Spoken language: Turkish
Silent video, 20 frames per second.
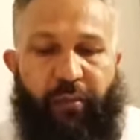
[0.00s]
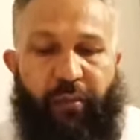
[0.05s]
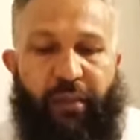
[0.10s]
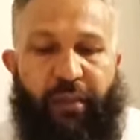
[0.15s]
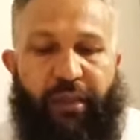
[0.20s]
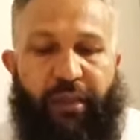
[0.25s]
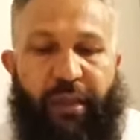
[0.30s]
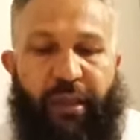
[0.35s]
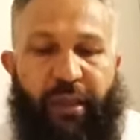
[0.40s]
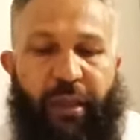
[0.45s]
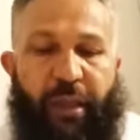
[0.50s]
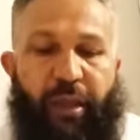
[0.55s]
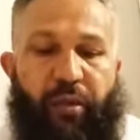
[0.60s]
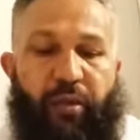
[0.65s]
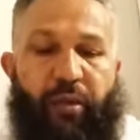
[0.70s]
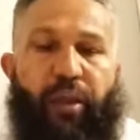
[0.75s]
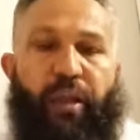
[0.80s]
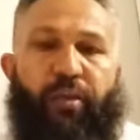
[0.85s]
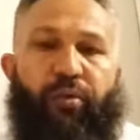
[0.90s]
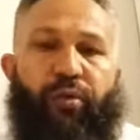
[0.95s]
Bu sırada
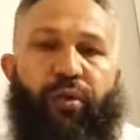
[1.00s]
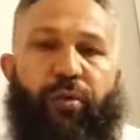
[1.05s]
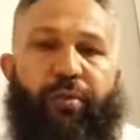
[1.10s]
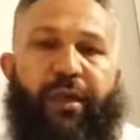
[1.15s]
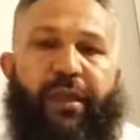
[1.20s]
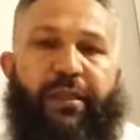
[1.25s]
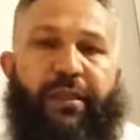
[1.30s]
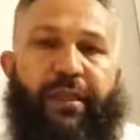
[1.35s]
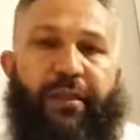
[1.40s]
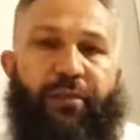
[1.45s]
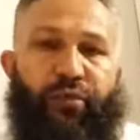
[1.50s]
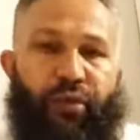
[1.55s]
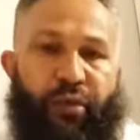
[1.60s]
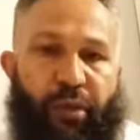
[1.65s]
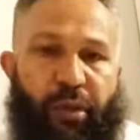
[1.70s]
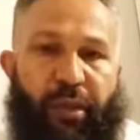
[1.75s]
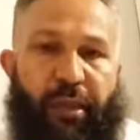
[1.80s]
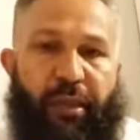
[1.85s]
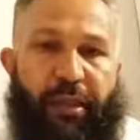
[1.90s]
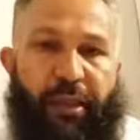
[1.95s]
İbn Ömer
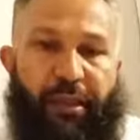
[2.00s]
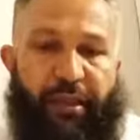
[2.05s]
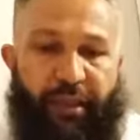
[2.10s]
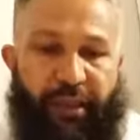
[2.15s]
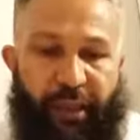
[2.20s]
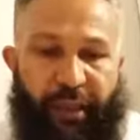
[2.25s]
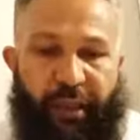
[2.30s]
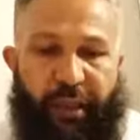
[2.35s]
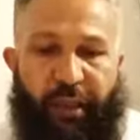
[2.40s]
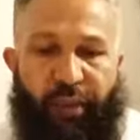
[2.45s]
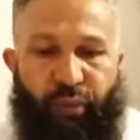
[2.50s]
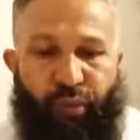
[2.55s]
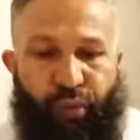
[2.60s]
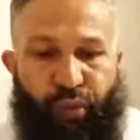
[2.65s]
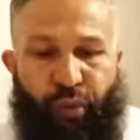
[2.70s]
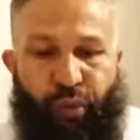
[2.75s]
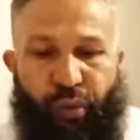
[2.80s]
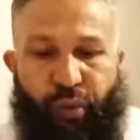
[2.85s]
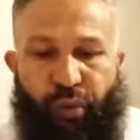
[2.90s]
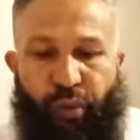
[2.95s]
söylenen şeyleri
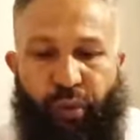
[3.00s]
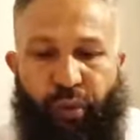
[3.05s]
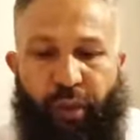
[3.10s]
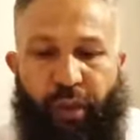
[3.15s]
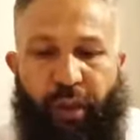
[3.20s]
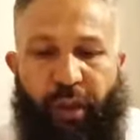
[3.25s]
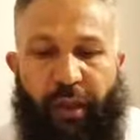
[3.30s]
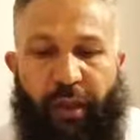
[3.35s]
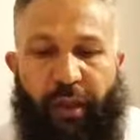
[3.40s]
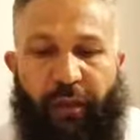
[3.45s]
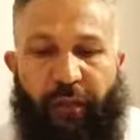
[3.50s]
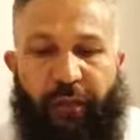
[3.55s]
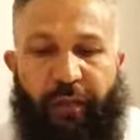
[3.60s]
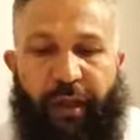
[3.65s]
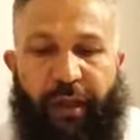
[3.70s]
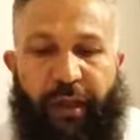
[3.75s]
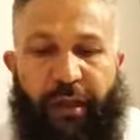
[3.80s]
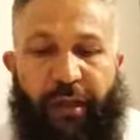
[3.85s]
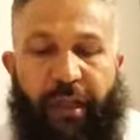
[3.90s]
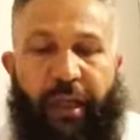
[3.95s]
duyuyordu
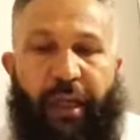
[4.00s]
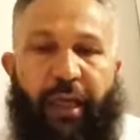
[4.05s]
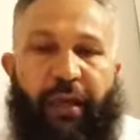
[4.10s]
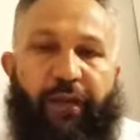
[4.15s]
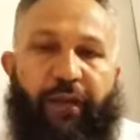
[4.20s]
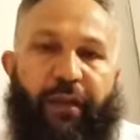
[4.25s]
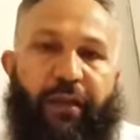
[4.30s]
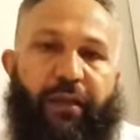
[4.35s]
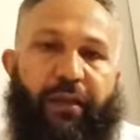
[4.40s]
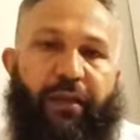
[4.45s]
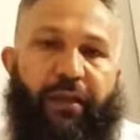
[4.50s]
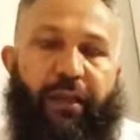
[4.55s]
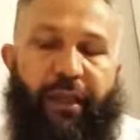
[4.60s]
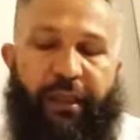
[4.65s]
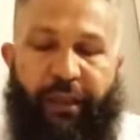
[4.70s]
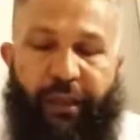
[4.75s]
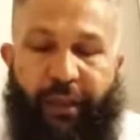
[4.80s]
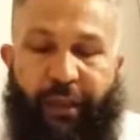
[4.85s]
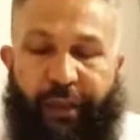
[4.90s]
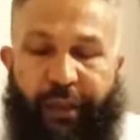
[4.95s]
ve ne evet
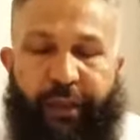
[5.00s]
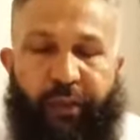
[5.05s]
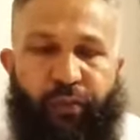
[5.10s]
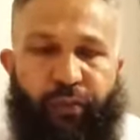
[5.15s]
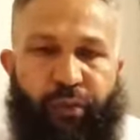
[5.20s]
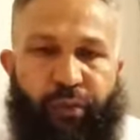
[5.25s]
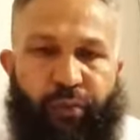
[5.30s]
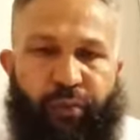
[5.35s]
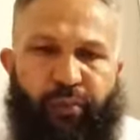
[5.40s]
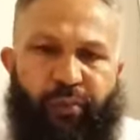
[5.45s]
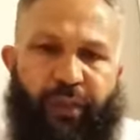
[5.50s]
ne de hayır diyordu.